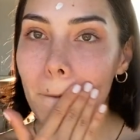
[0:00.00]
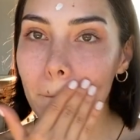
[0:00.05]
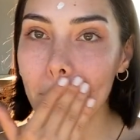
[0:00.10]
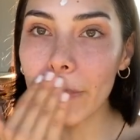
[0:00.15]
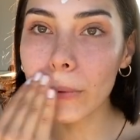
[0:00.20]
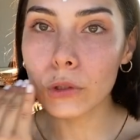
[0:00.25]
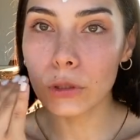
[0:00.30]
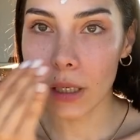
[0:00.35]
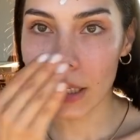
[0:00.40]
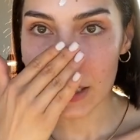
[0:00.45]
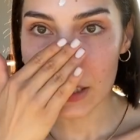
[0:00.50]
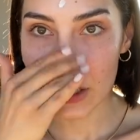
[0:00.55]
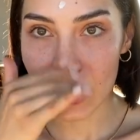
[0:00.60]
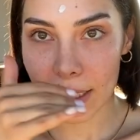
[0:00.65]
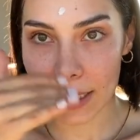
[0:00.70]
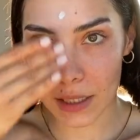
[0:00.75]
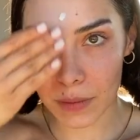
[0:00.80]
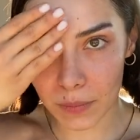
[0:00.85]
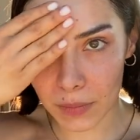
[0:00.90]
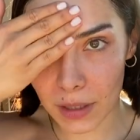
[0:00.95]
Bu da
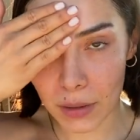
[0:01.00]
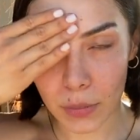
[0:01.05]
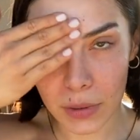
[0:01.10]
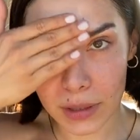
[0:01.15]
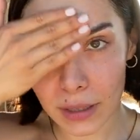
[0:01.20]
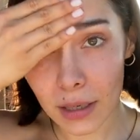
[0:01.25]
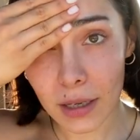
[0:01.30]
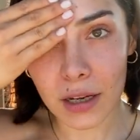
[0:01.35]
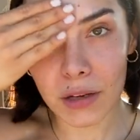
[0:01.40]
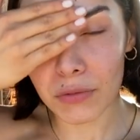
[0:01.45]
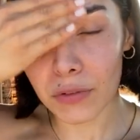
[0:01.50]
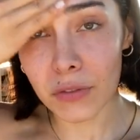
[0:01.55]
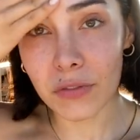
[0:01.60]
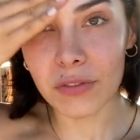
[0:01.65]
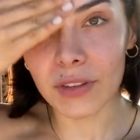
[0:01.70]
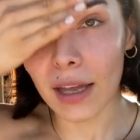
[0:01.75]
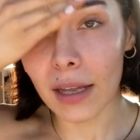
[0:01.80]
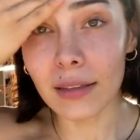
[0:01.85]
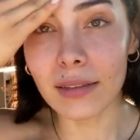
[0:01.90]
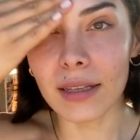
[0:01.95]
çekimde bana
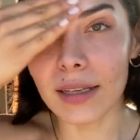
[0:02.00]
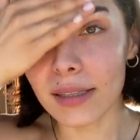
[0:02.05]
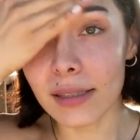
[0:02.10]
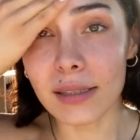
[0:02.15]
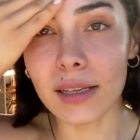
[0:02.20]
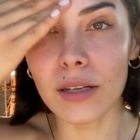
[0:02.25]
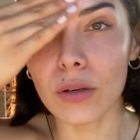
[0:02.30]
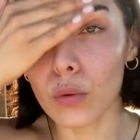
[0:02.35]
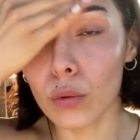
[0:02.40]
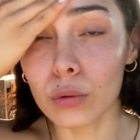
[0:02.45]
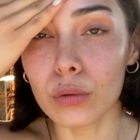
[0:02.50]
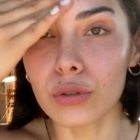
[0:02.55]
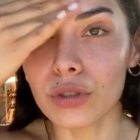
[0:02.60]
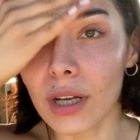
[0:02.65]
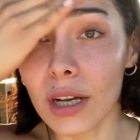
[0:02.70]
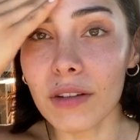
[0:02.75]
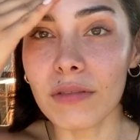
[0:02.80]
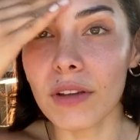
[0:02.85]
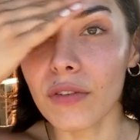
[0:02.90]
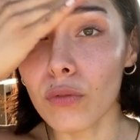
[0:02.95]
hafiften destek
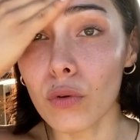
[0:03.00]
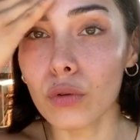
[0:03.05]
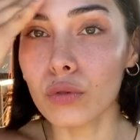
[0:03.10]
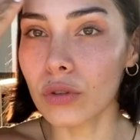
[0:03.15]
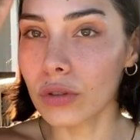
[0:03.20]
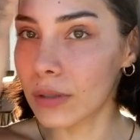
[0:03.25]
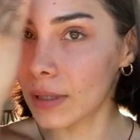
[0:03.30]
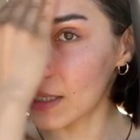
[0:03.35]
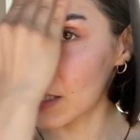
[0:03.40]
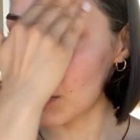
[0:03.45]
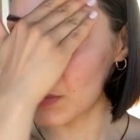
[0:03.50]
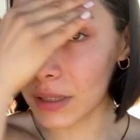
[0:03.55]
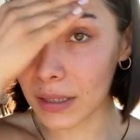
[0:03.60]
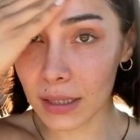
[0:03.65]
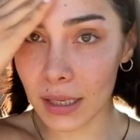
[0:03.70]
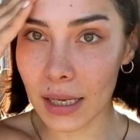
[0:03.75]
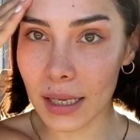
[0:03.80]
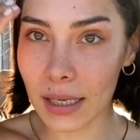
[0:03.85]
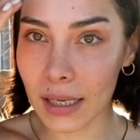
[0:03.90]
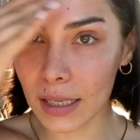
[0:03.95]
olacak ve fondötenimin
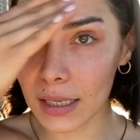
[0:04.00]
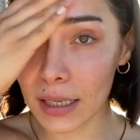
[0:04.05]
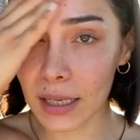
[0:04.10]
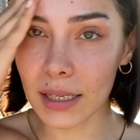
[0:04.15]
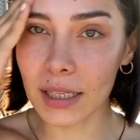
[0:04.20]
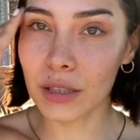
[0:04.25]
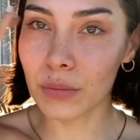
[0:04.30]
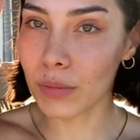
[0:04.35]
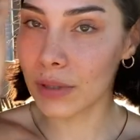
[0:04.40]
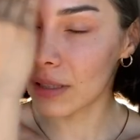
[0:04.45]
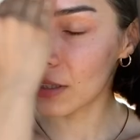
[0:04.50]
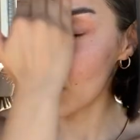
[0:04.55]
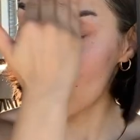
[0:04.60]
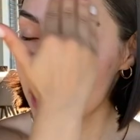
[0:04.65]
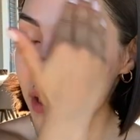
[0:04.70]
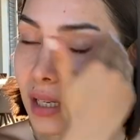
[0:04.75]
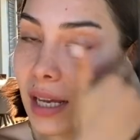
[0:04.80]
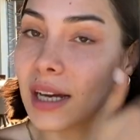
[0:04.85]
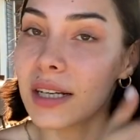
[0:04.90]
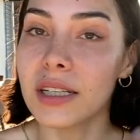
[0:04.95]
de iyi yayılması
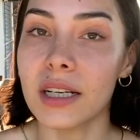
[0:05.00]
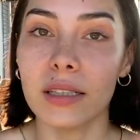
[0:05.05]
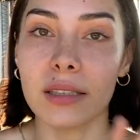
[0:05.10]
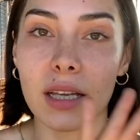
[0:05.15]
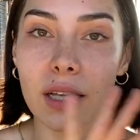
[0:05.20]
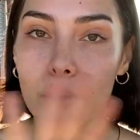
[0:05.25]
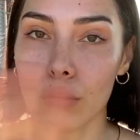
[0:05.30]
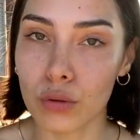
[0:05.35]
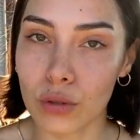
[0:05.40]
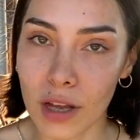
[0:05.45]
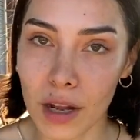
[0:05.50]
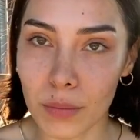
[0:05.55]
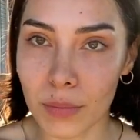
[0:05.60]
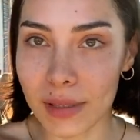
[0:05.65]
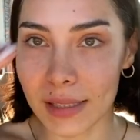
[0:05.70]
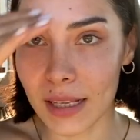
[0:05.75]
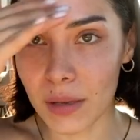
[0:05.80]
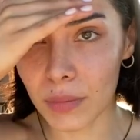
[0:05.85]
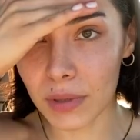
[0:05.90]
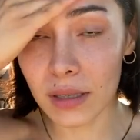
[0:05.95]
için gerçekten güzel bir
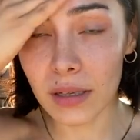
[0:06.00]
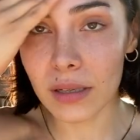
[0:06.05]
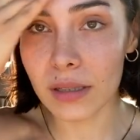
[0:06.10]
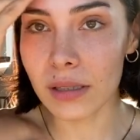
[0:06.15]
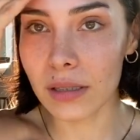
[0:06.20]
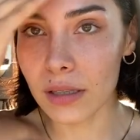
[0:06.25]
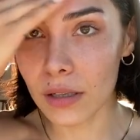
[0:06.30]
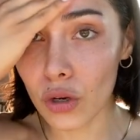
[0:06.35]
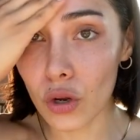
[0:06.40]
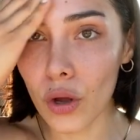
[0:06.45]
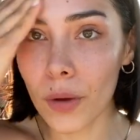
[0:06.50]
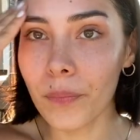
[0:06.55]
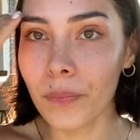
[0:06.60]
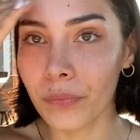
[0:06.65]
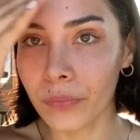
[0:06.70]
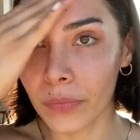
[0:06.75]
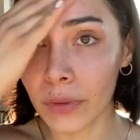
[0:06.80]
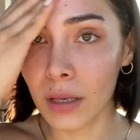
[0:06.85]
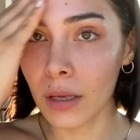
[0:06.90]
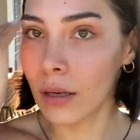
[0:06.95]
zemin hazırlıyor.
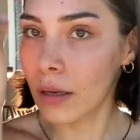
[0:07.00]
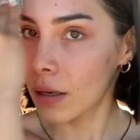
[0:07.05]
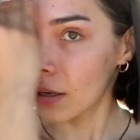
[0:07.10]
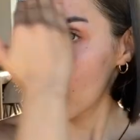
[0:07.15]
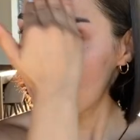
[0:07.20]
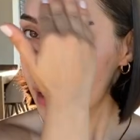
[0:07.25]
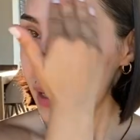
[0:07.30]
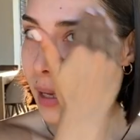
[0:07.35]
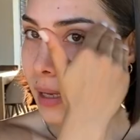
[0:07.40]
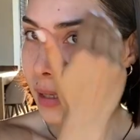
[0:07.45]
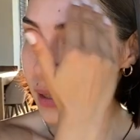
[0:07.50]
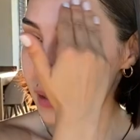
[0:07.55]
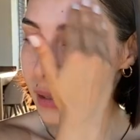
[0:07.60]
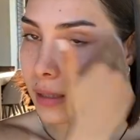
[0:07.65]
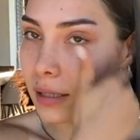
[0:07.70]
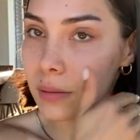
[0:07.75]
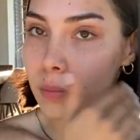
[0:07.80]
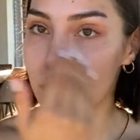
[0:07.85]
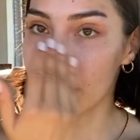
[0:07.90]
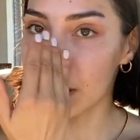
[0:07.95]

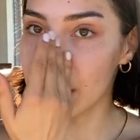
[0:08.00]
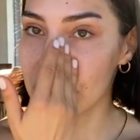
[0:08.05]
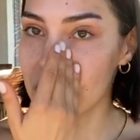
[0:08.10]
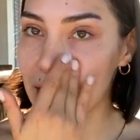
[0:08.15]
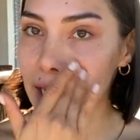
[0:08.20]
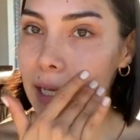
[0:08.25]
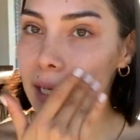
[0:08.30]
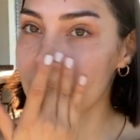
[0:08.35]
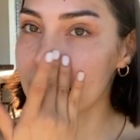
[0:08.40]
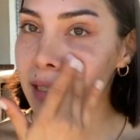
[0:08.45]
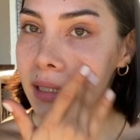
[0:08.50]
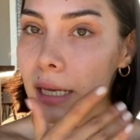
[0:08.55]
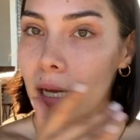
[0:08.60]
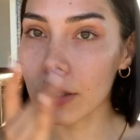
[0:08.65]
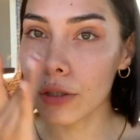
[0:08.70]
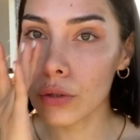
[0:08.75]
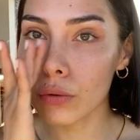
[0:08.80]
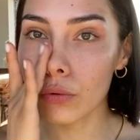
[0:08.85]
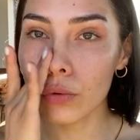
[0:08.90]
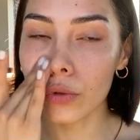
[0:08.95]
Ekstra bir şeye
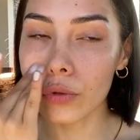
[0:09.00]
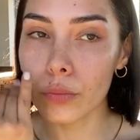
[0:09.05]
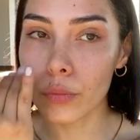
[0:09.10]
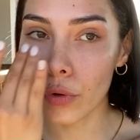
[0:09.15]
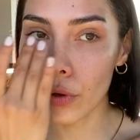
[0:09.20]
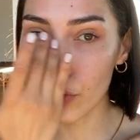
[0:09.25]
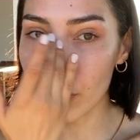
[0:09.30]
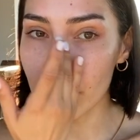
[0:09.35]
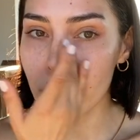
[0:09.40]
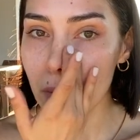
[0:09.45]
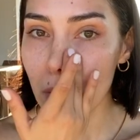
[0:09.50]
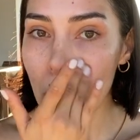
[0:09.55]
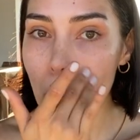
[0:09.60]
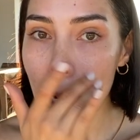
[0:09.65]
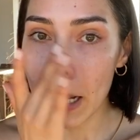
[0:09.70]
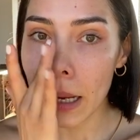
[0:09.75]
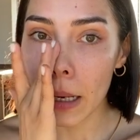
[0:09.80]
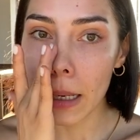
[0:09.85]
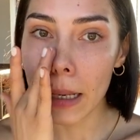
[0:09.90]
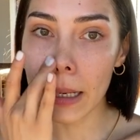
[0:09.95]
ihtiyaç duymuyorum.
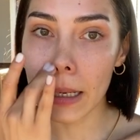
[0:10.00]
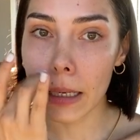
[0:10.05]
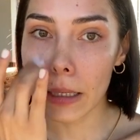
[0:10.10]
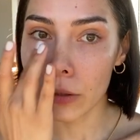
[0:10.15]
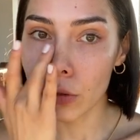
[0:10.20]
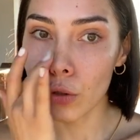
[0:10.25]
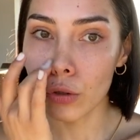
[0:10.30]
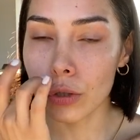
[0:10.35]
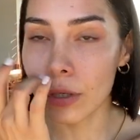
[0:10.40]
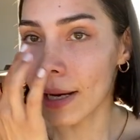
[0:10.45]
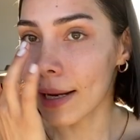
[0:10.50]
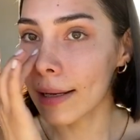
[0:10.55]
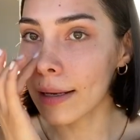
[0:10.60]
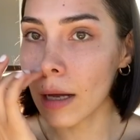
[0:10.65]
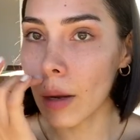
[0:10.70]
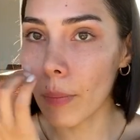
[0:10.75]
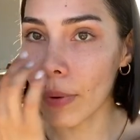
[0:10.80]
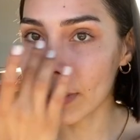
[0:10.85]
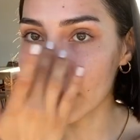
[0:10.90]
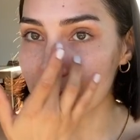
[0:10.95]
E, ee, gözenek
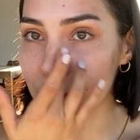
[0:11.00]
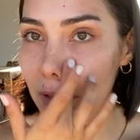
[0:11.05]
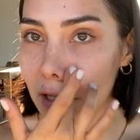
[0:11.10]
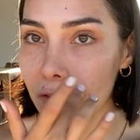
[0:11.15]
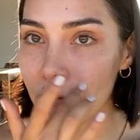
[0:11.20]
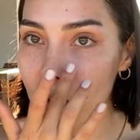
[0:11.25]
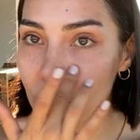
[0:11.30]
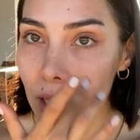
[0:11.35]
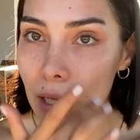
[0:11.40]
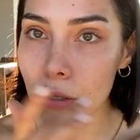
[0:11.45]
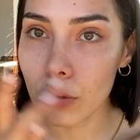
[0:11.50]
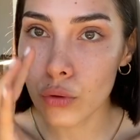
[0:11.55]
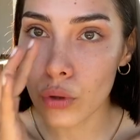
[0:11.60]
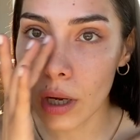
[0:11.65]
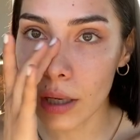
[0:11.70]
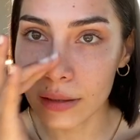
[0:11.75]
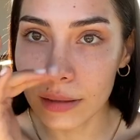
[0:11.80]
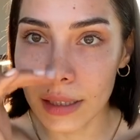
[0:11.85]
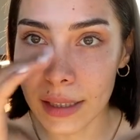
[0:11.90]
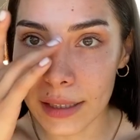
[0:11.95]
kapatmaya falan şu
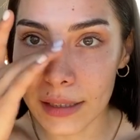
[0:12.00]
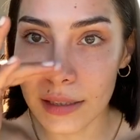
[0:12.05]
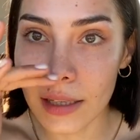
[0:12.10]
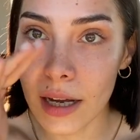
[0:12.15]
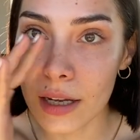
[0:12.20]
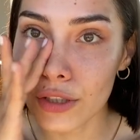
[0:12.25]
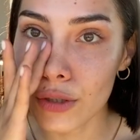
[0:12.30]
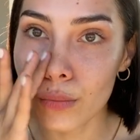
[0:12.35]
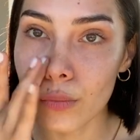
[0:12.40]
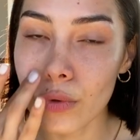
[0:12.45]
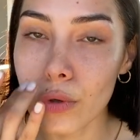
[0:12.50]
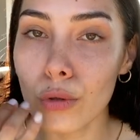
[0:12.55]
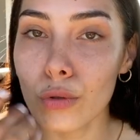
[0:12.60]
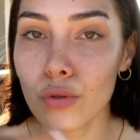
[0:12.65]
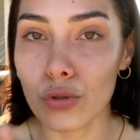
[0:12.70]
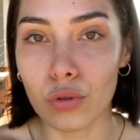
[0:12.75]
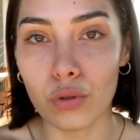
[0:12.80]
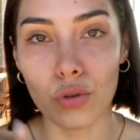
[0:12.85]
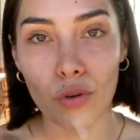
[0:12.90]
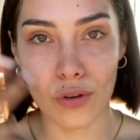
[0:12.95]
anda ihtiyacım yok.
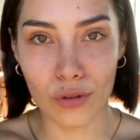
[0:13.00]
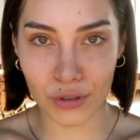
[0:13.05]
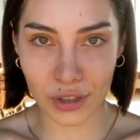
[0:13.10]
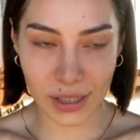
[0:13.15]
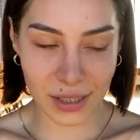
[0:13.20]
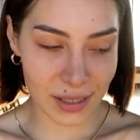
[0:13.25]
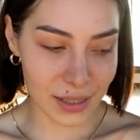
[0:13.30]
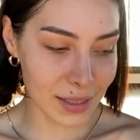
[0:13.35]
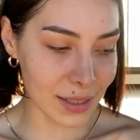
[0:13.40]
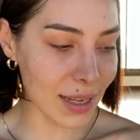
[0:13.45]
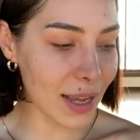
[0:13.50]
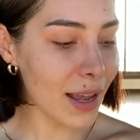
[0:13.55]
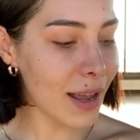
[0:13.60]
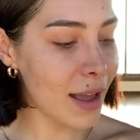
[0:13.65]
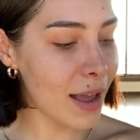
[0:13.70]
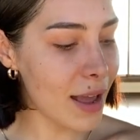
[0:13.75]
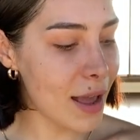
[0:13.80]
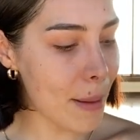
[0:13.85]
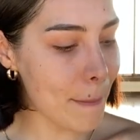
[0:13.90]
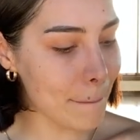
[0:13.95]
Çünkü öncesinde
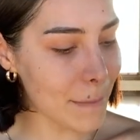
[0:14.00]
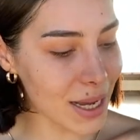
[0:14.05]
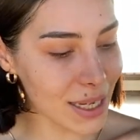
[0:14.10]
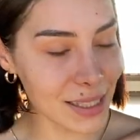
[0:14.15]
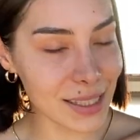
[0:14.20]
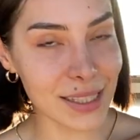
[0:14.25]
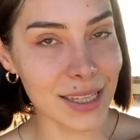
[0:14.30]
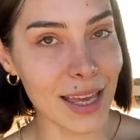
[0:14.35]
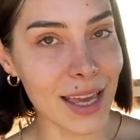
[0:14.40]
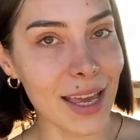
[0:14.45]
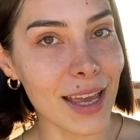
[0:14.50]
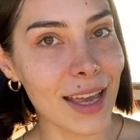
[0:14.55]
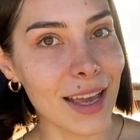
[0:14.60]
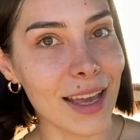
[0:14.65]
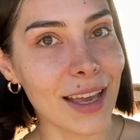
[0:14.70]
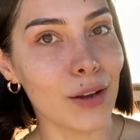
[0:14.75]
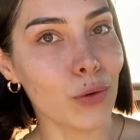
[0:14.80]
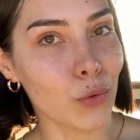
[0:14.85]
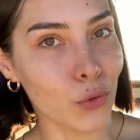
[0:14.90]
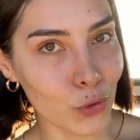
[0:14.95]
maske
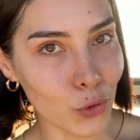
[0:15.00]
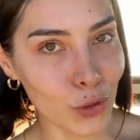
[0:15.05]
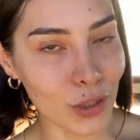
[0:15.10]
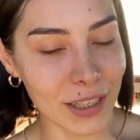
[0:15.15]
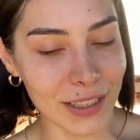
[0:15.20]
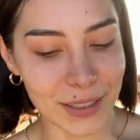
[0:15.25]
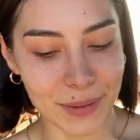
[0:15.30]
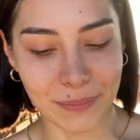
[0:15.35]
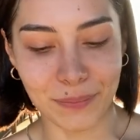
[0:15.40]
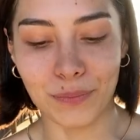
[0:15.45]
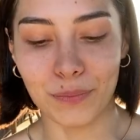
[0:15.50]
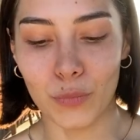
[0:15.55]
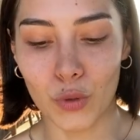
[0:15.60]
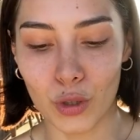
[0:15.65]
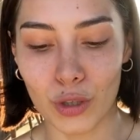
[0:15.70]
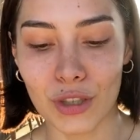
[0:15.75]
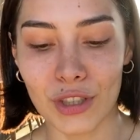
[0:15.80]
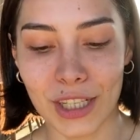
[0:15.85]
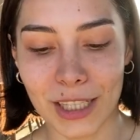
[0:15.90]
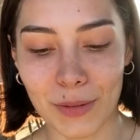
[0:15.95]
uyguladım.
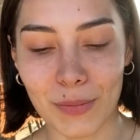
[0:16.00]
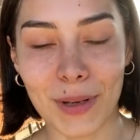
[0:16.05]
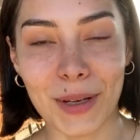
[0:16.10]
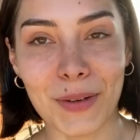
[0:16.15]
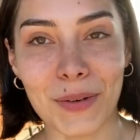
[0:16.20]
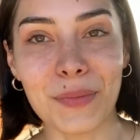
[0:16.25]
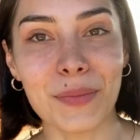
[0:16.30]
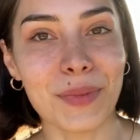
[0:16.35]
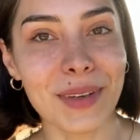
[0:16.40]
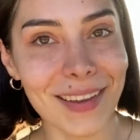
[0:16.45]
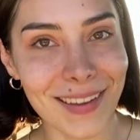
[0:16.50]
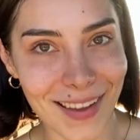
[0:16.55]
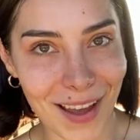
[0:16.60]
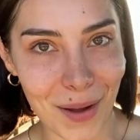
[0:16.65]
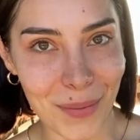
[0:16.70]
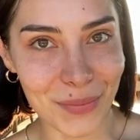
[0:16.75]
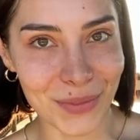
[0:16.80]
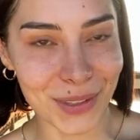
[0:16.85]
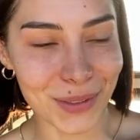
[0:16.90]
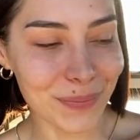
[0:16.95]
Bugün cilt bakımımı
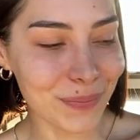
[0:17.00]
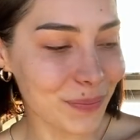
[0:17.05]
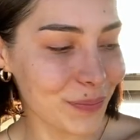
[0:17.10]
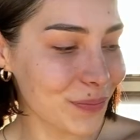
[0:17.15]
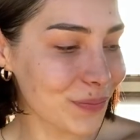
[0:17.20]
yaptım.